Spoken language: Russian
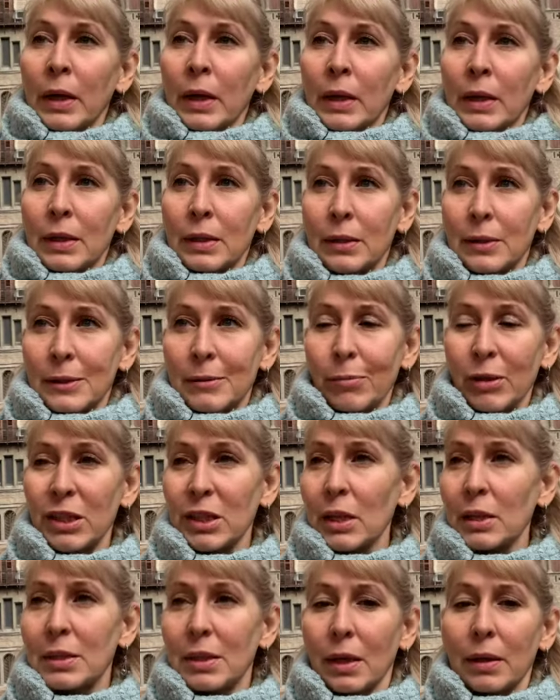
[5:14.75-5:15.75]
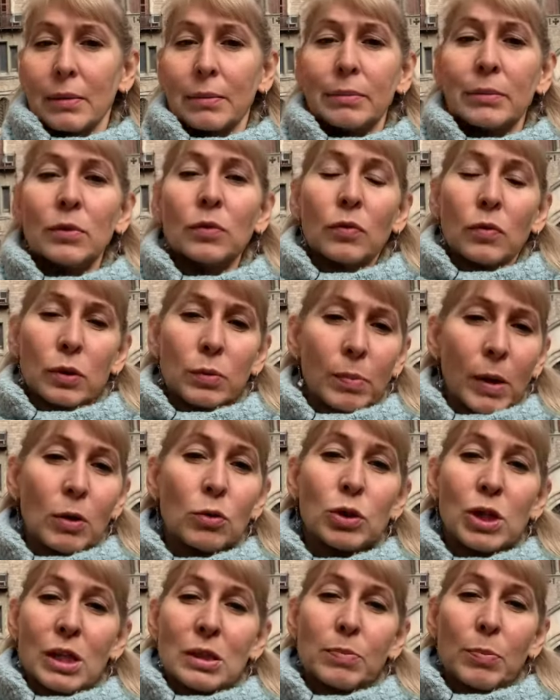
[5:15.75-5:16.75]
Э, смотрите, ну вот могу
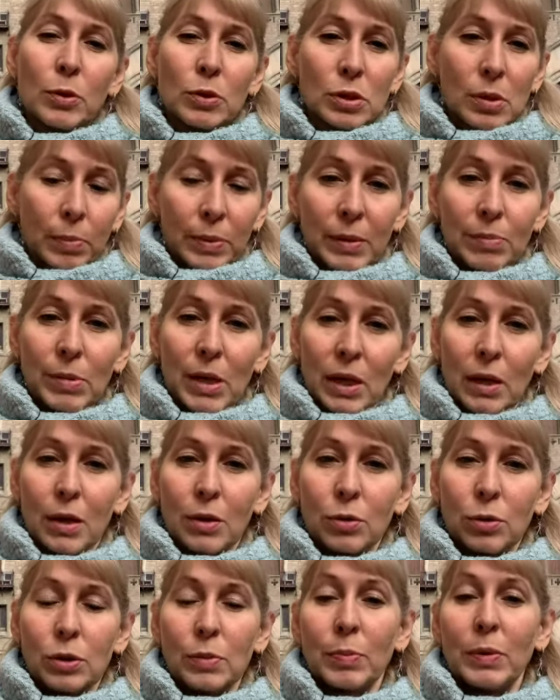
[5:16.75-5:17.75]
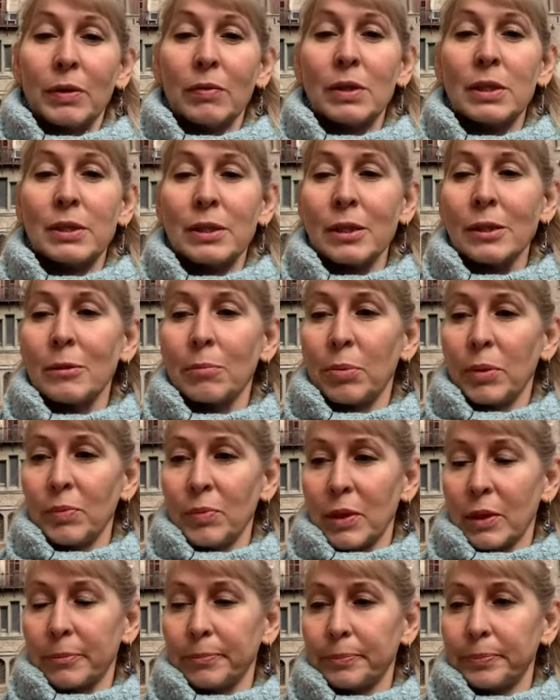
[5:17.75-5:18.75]
сейчас просто пример какой-то привести,
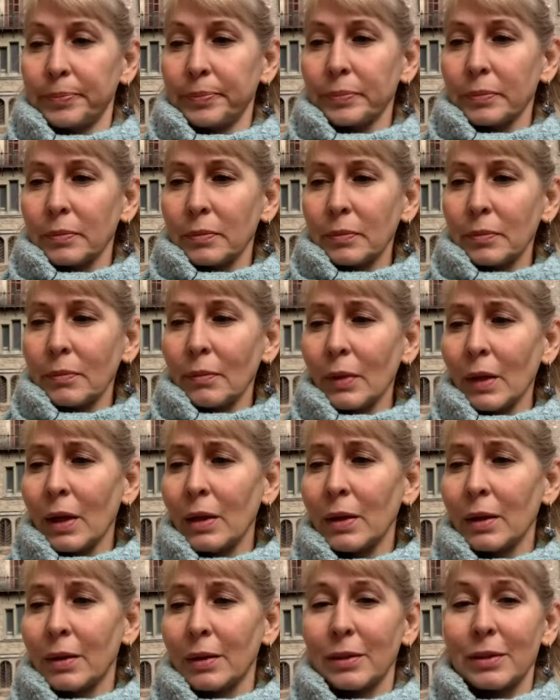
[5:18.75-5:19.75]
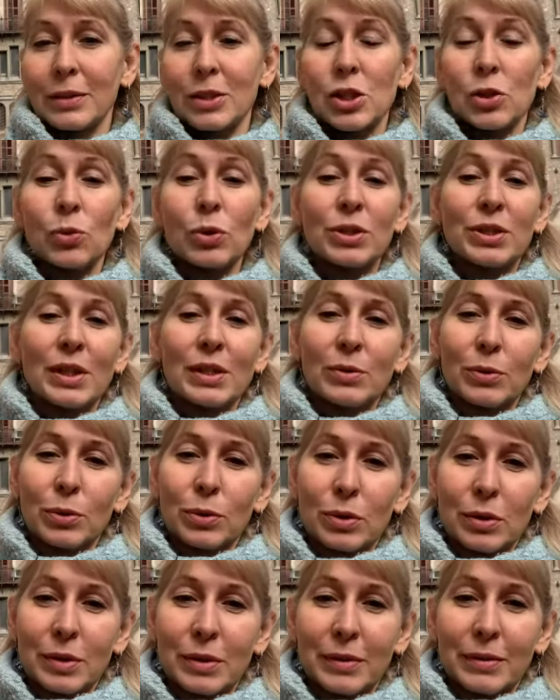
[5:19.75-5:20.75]
например, а, что
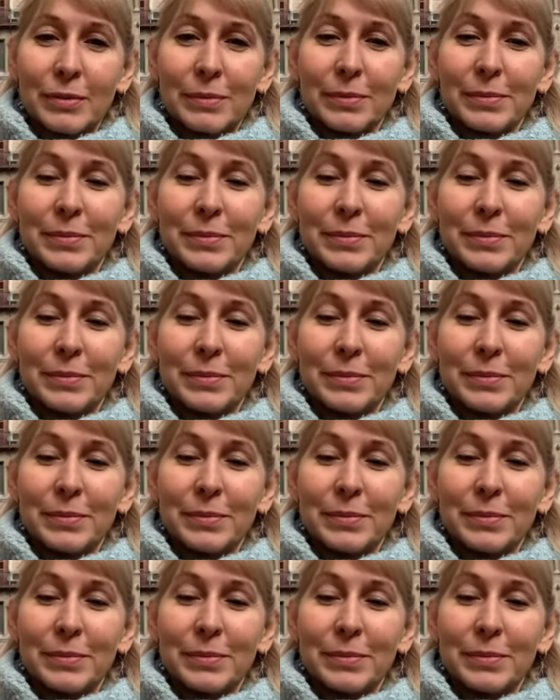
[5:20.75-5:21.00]
делают э,